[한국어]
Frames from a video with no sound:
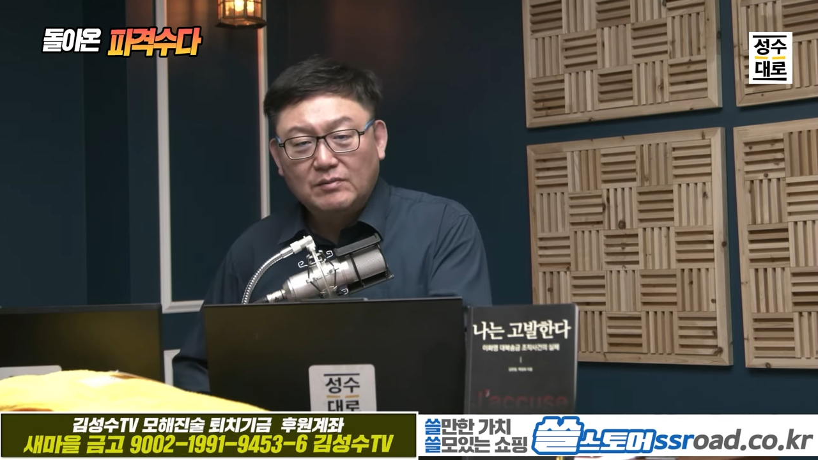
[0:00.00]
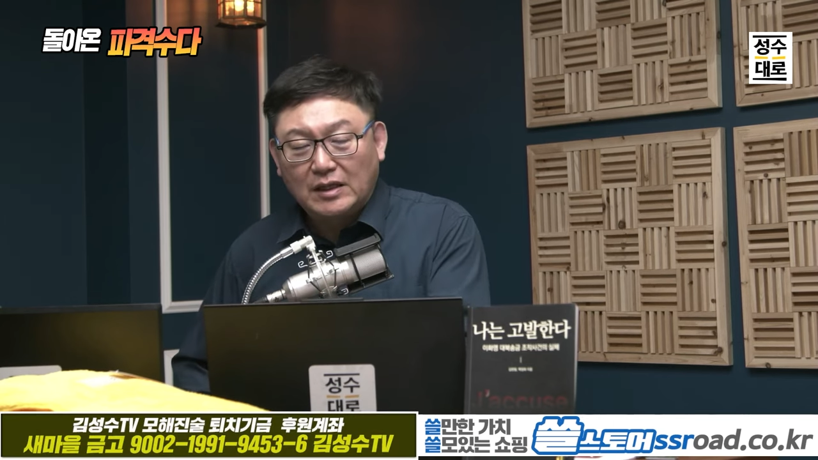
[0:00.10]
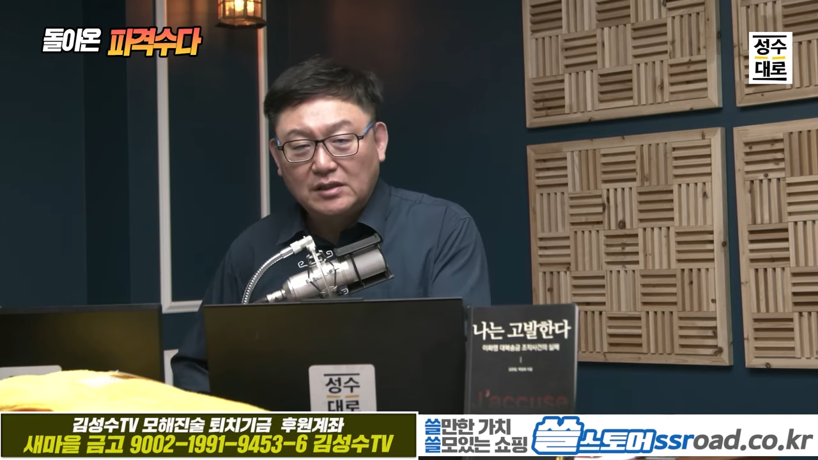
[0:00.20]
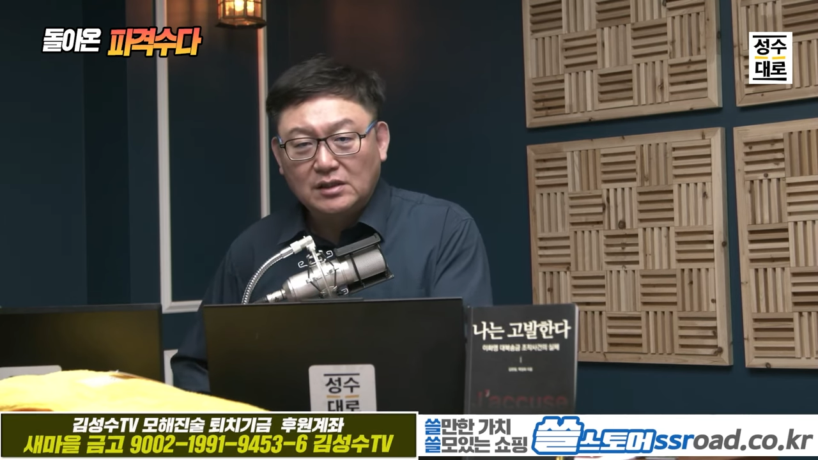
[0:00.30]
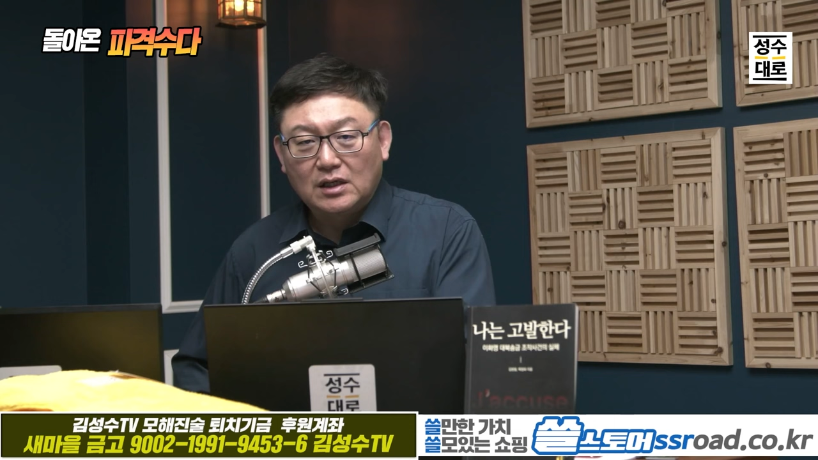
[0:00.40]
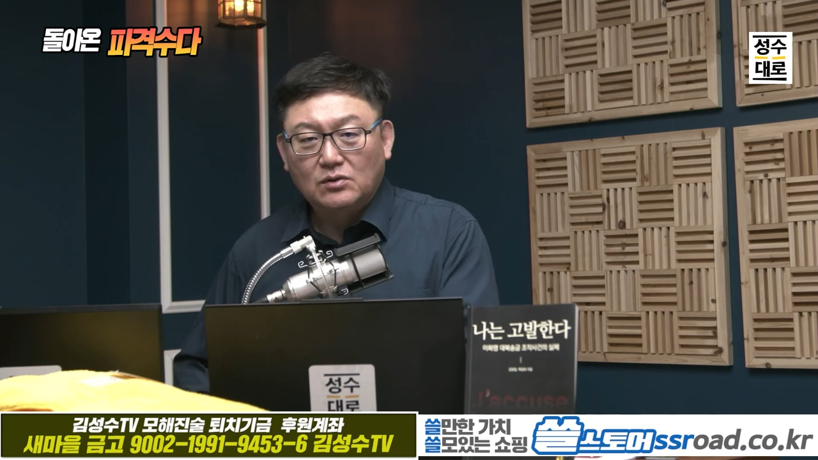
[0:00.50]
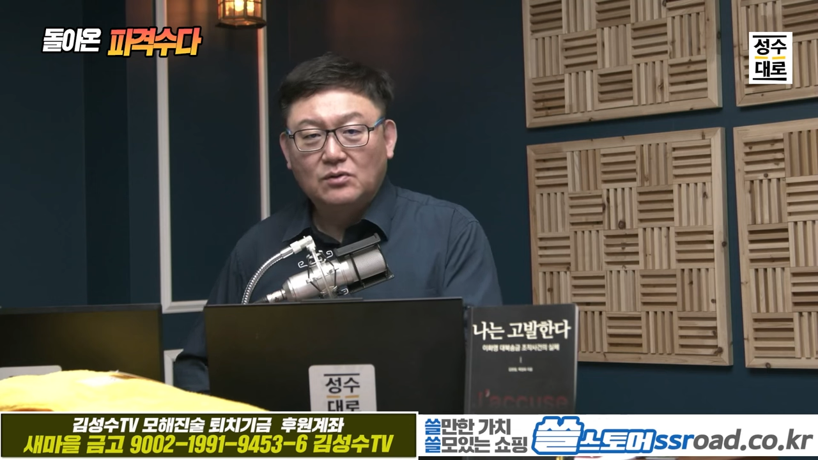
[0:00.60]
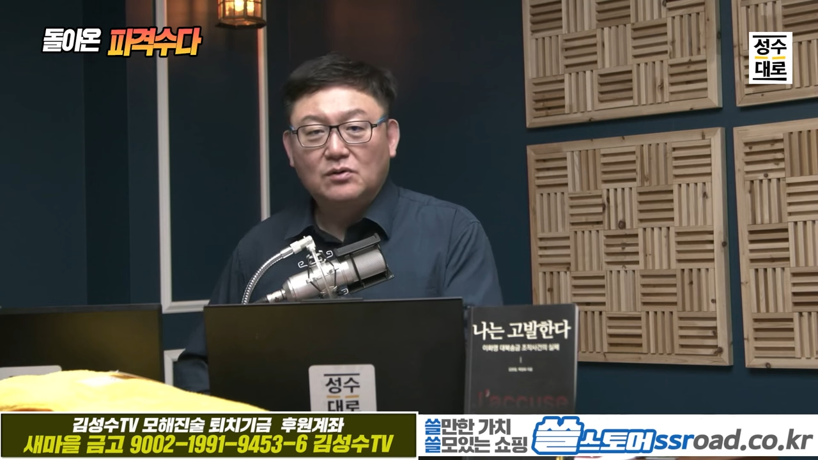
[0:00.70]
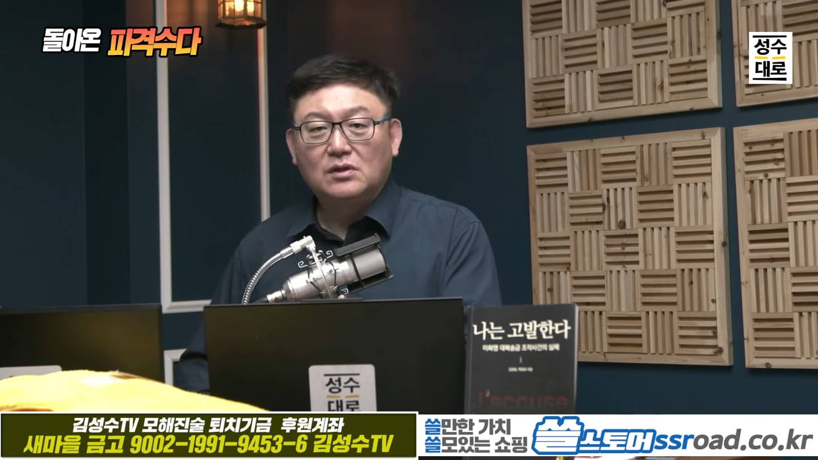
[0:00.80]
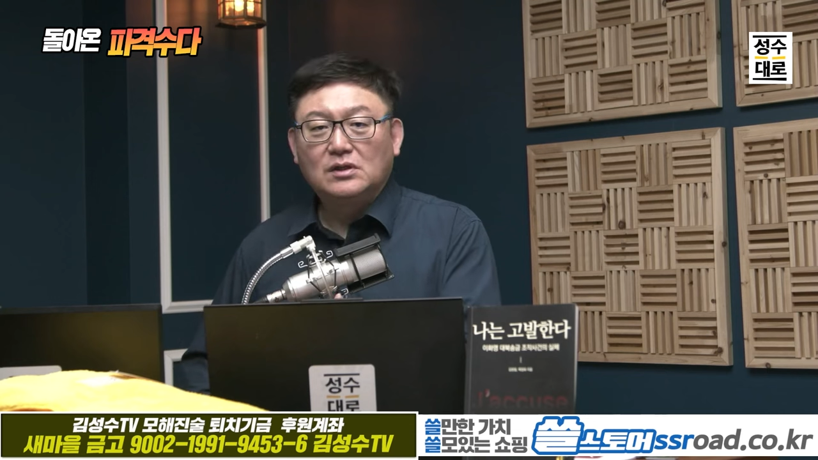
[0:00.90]

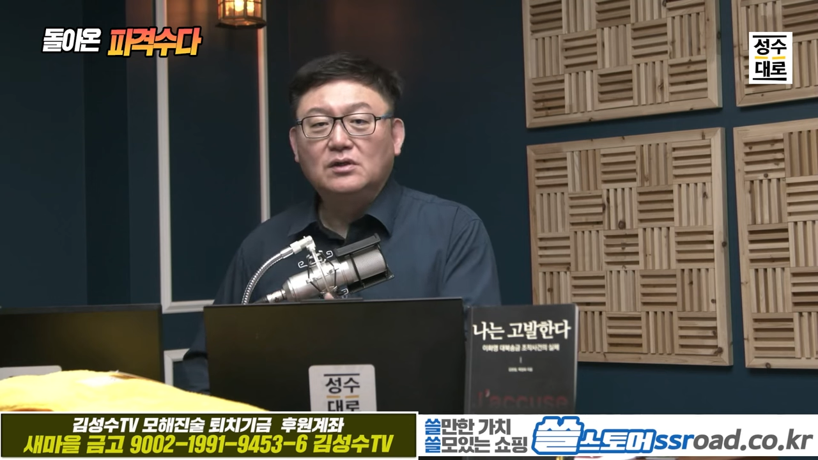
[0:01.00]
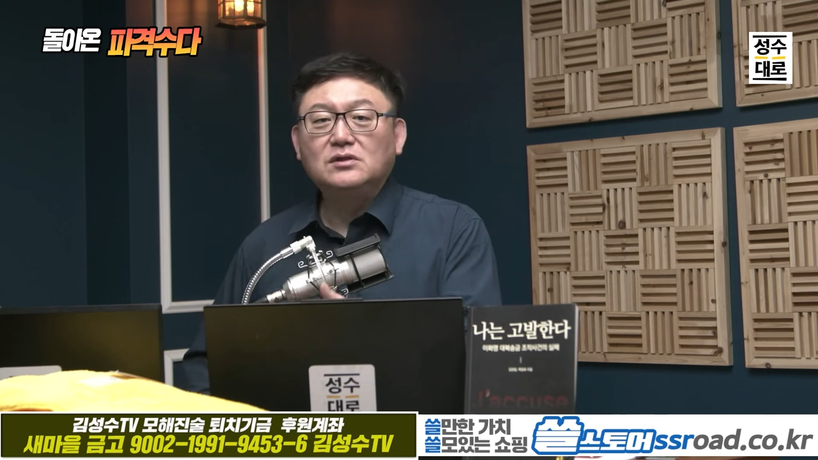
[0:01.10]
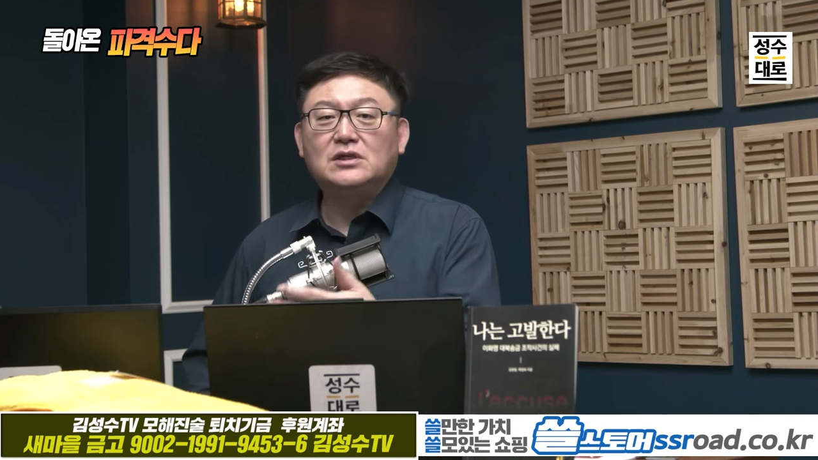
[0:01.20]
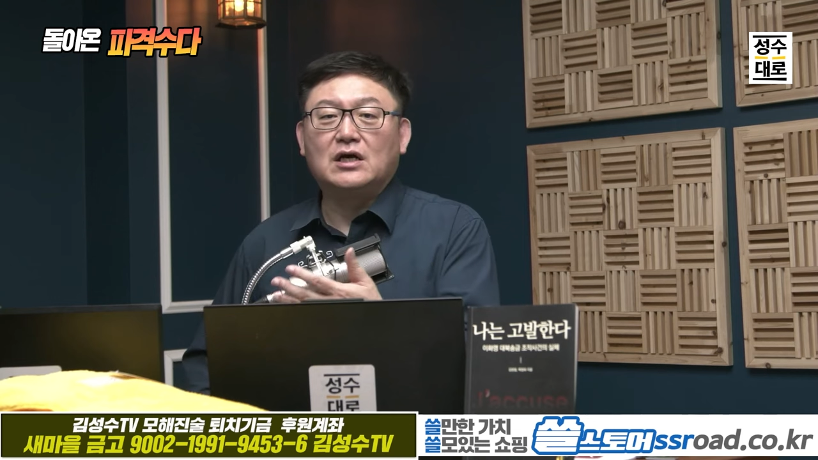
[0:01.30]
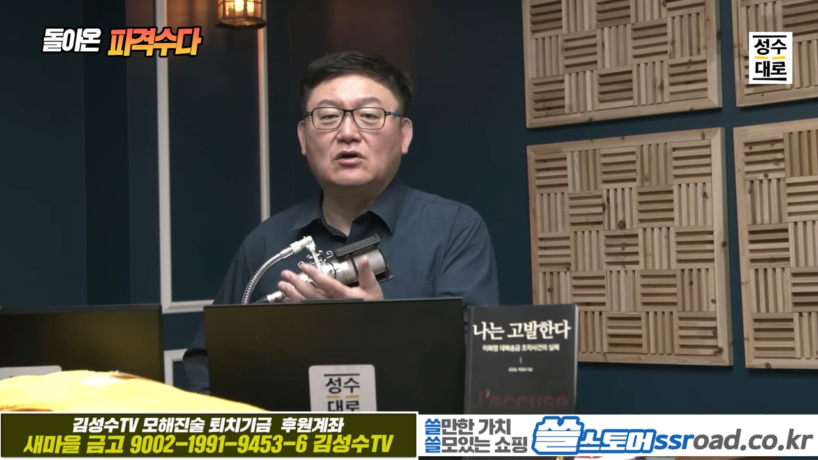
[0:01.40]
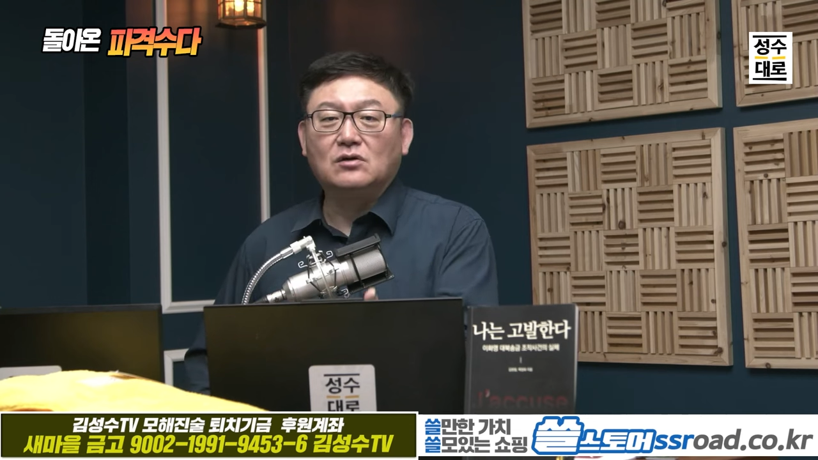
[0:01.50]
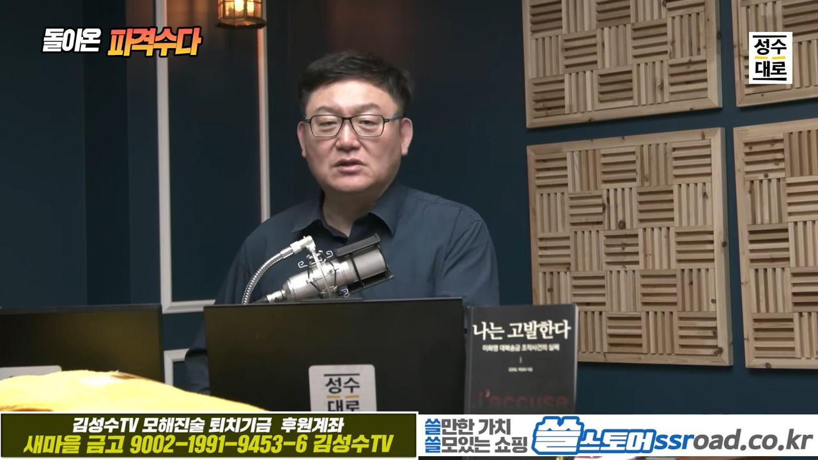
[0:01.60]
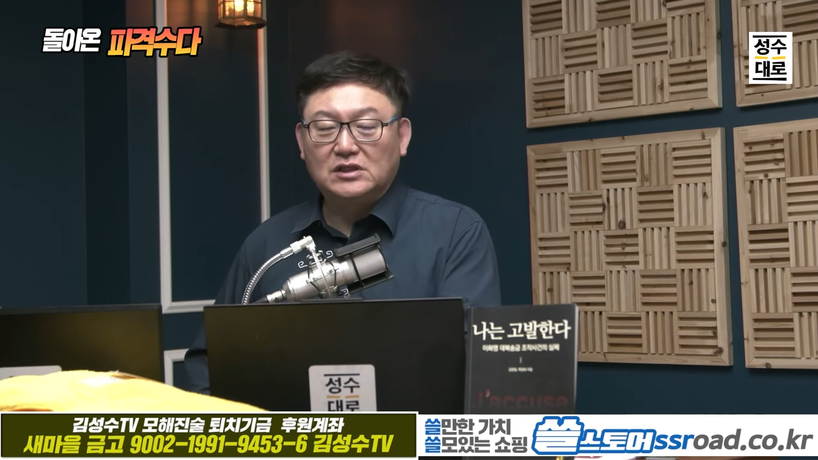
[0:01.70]
만든다고 그런 작업,